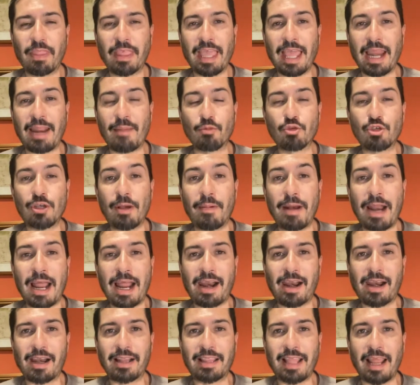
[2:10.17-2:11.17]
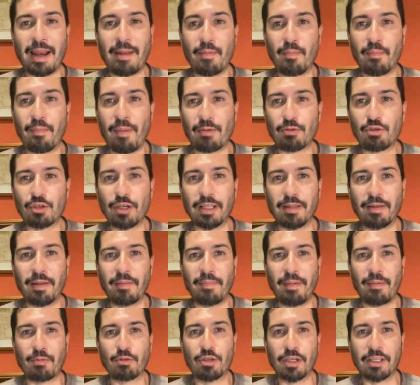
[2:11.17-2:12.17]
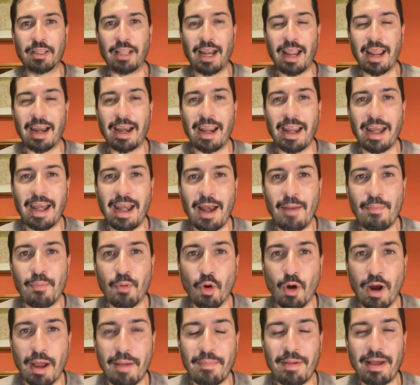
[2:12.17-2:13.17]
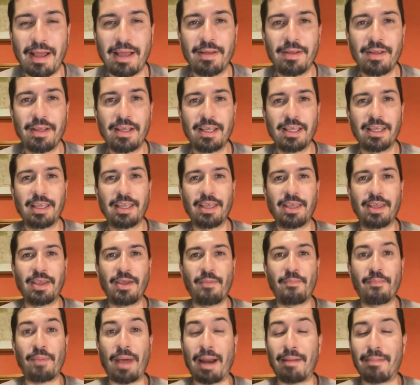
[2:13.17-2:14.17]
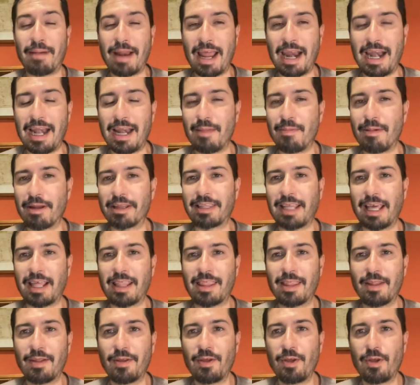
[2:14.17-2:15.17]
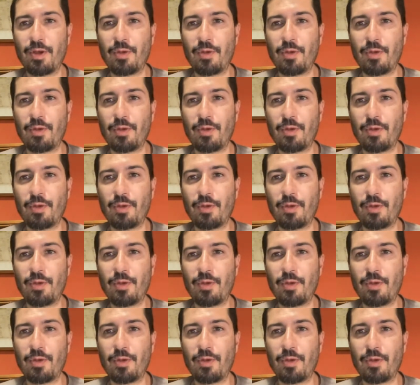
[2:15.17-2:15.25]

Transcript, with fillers: queremos hablar, vamos, a, vamos, a, tener en el programa eh, para hablar en libertad